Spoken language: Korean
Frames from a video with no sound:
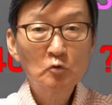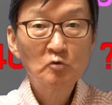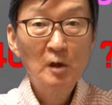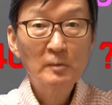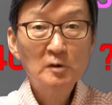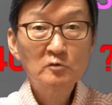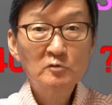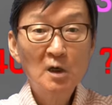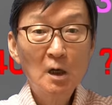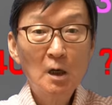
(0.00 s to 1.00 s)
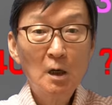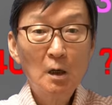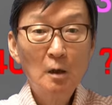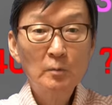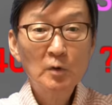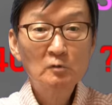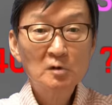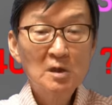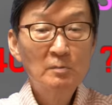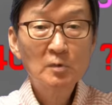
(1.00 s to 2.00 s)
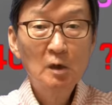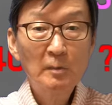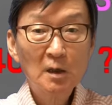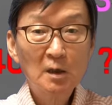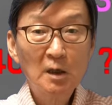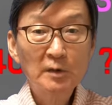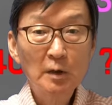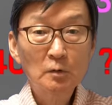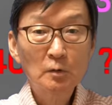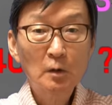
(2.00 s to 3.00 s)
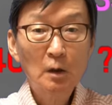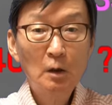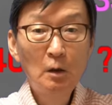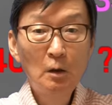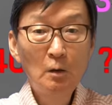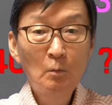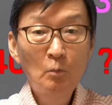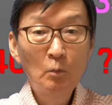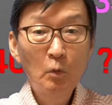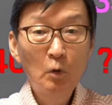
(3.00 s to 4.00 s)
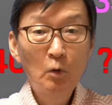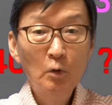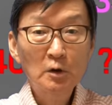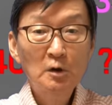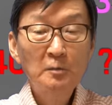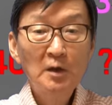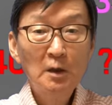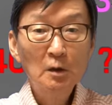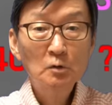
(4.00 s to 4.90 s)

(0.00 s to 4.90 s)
군함의 숫자가 미국의 3분의 1밖에 안 됐는데 뭐 이미